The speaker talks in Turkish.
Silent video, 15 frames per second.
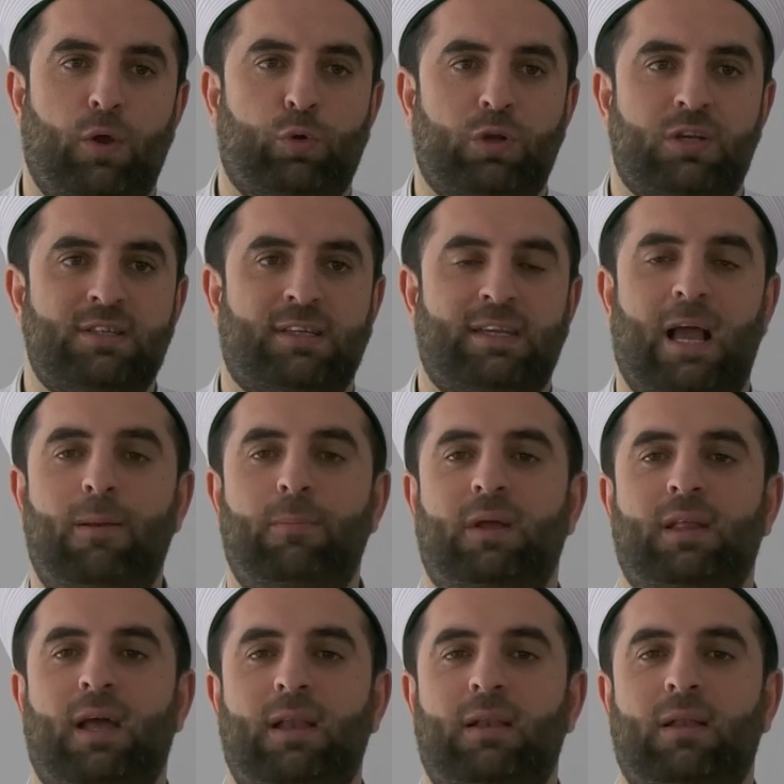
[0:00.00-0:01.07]
noktası
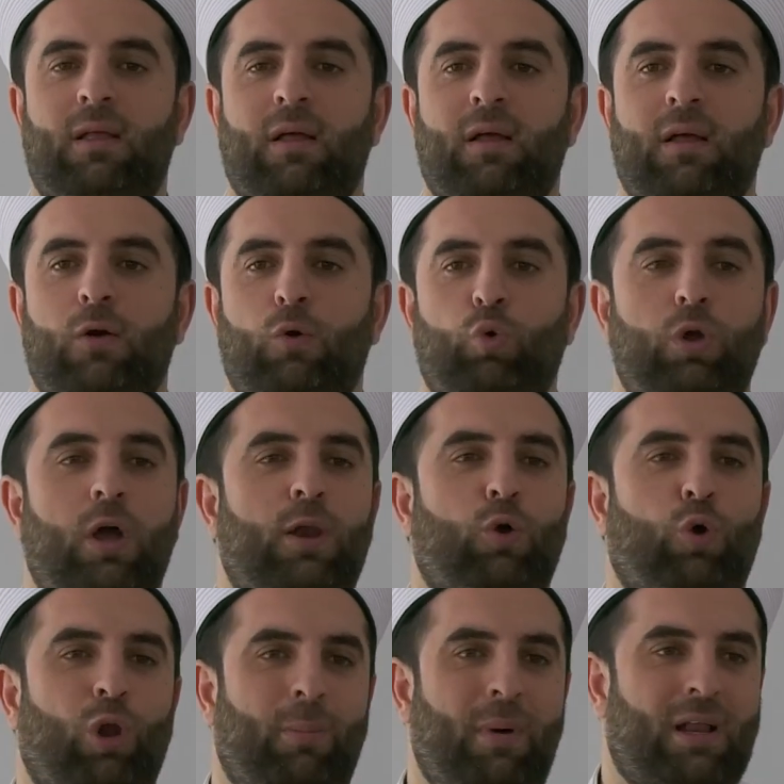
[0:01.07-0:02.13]
gelmeden
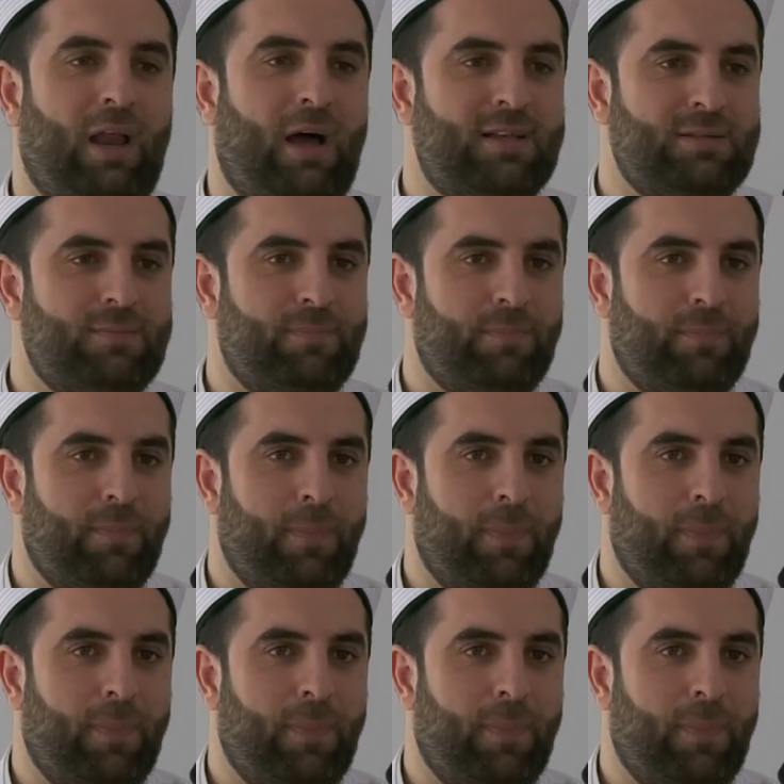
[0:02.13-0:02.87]
uyanık olmak lazım.